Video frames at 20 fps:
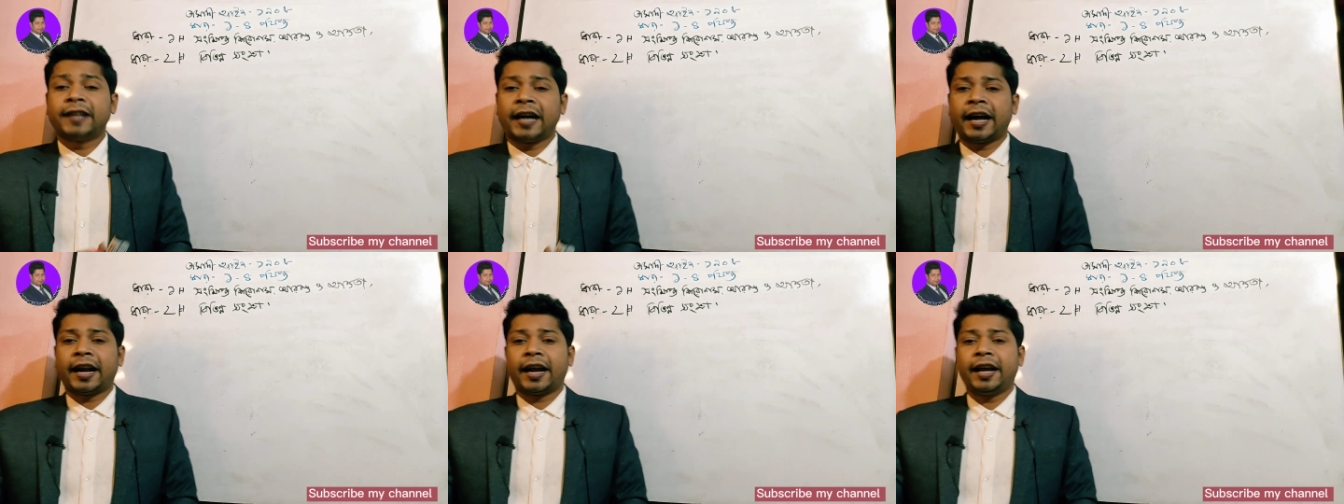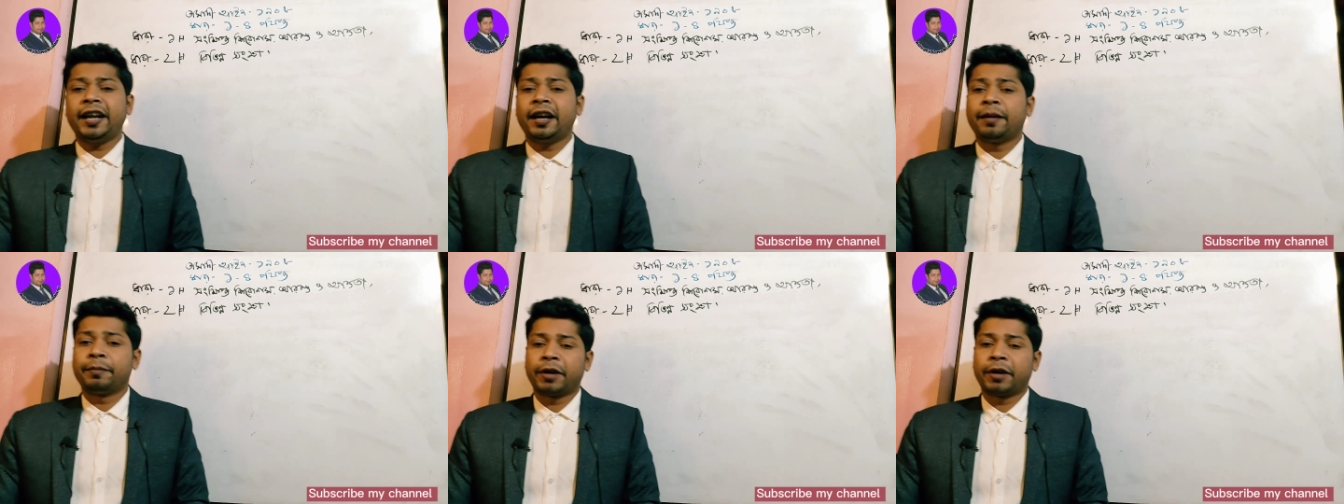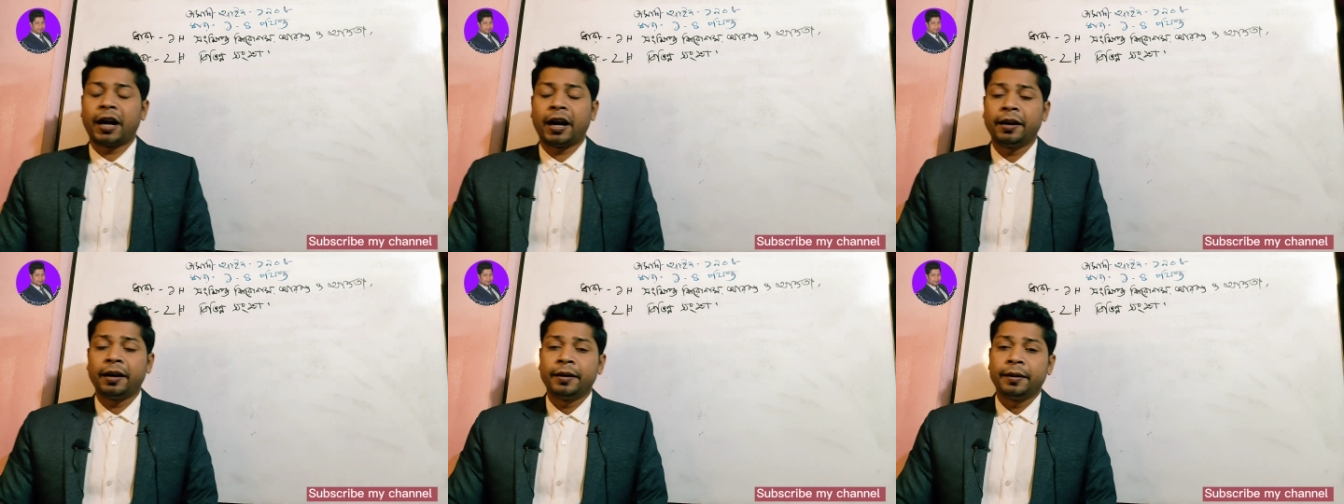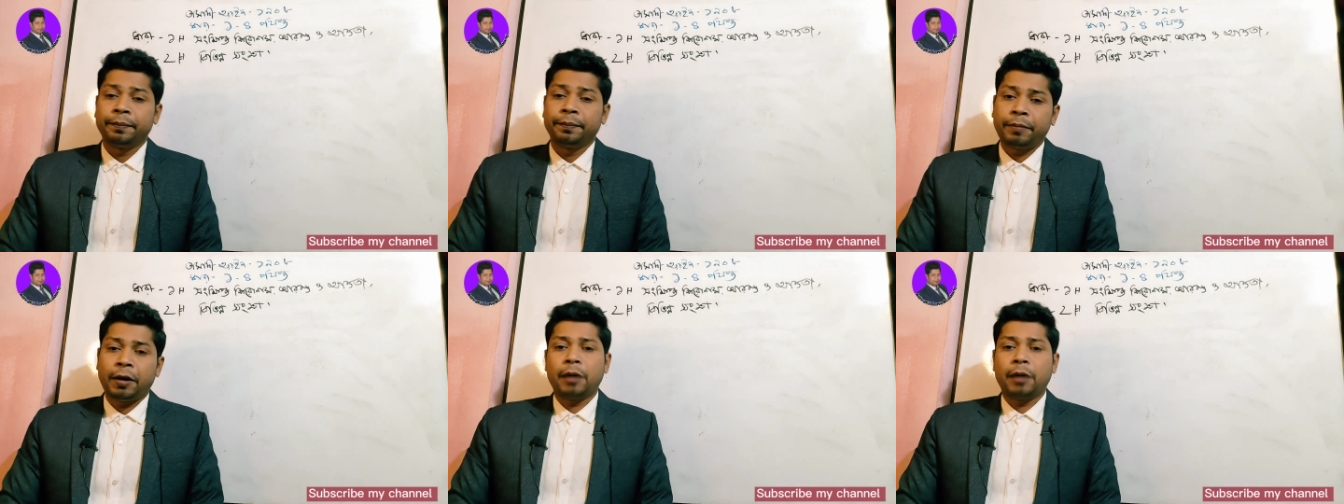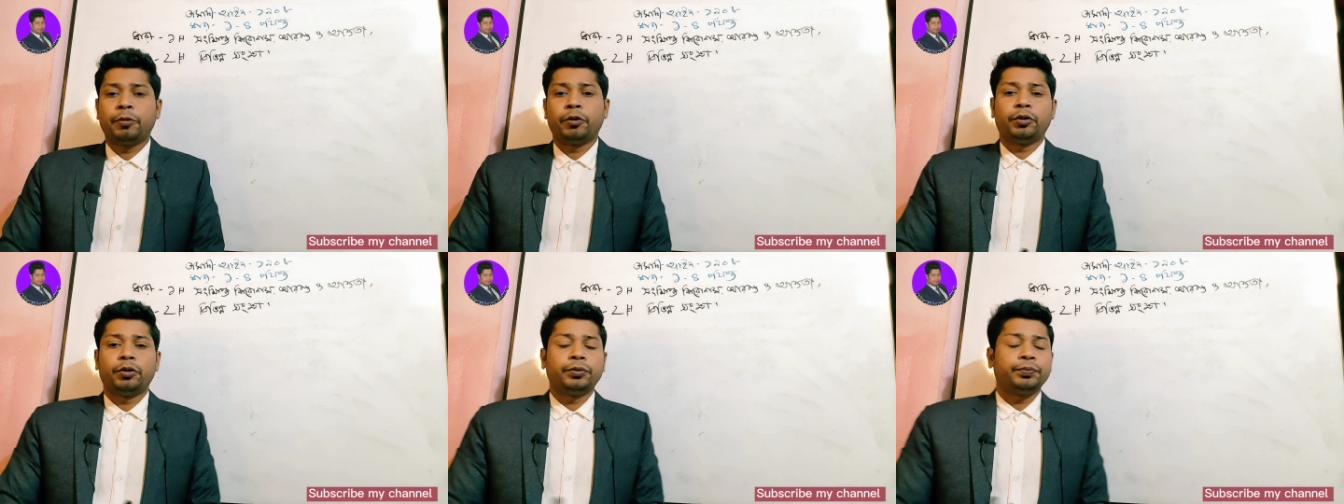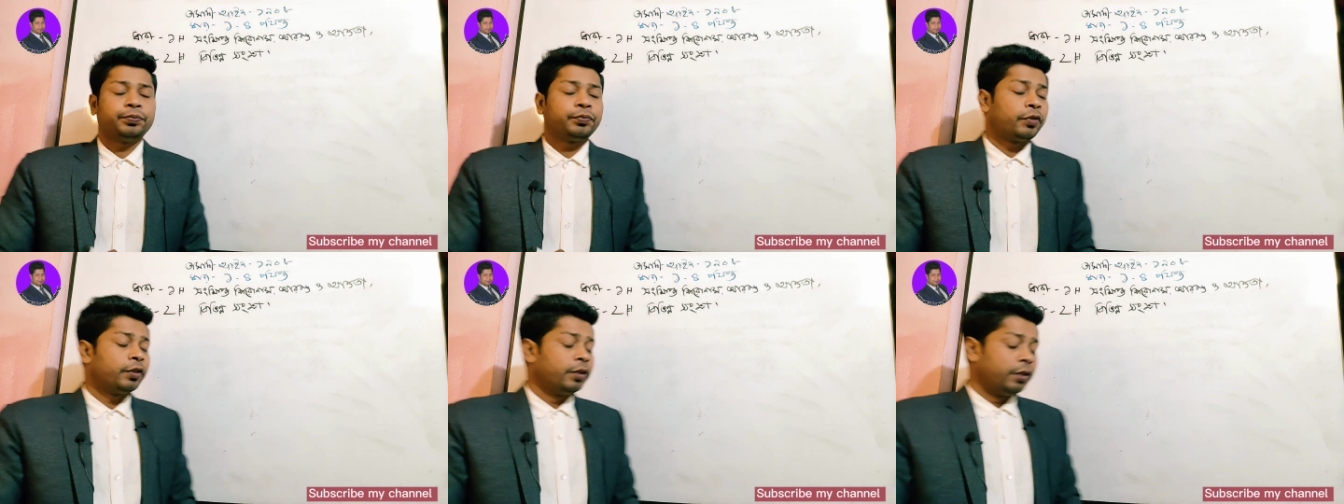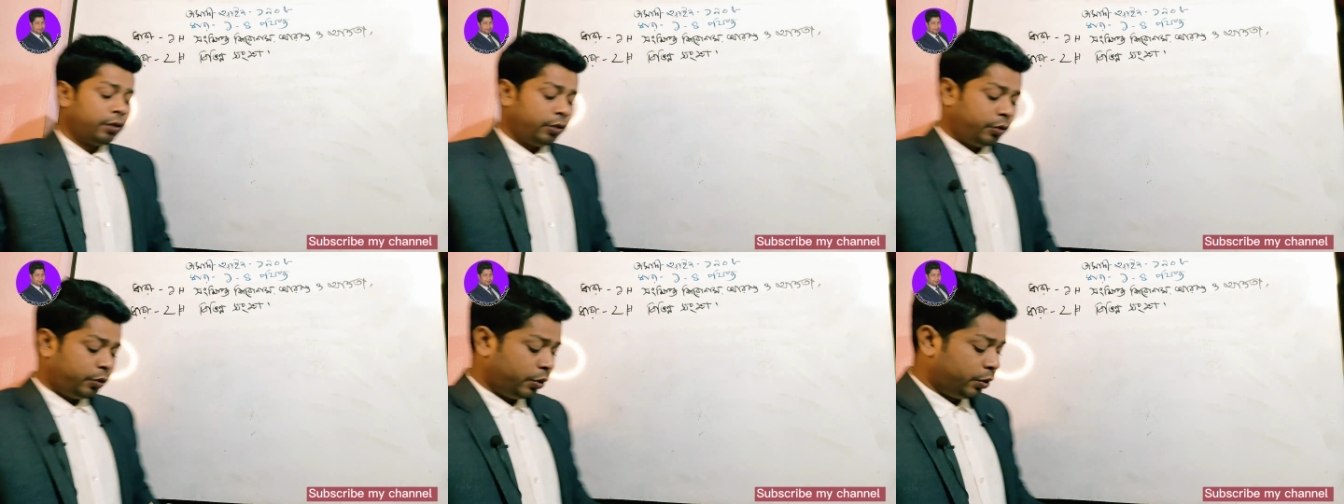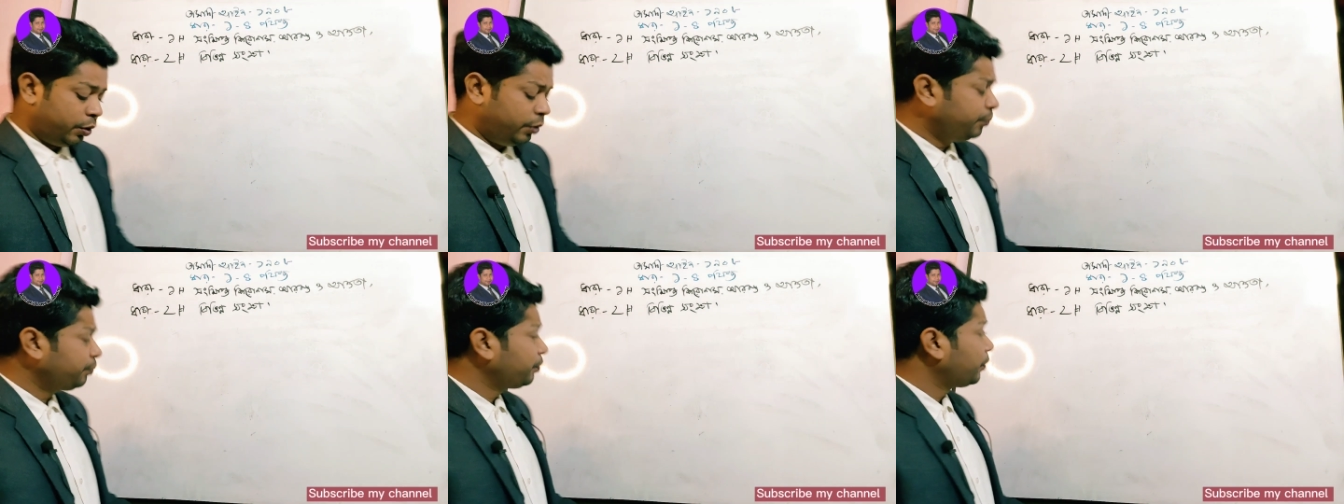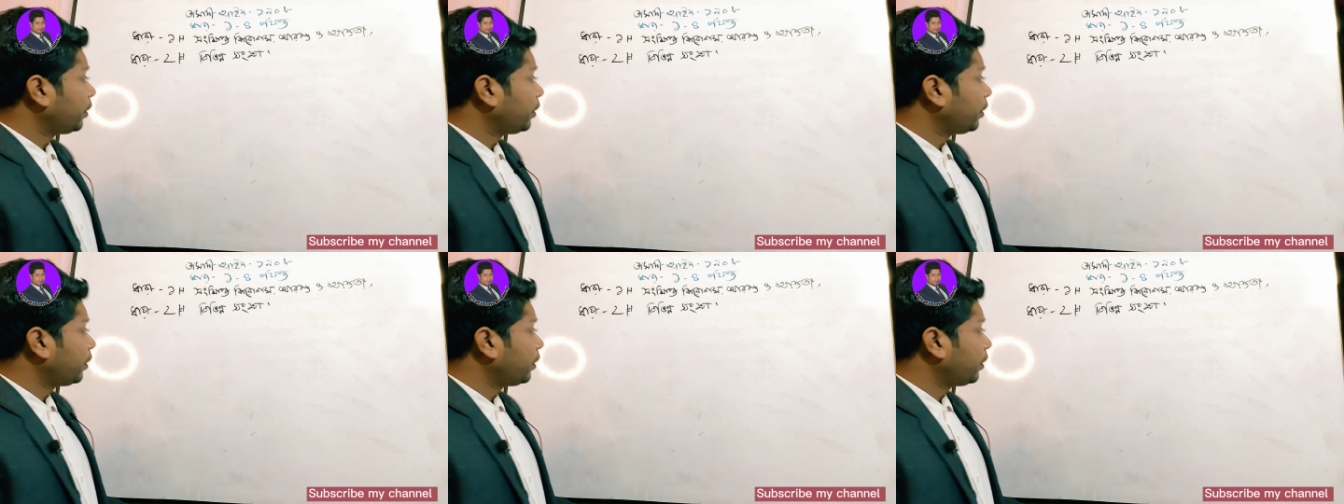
ধারায় আমরা পাব তো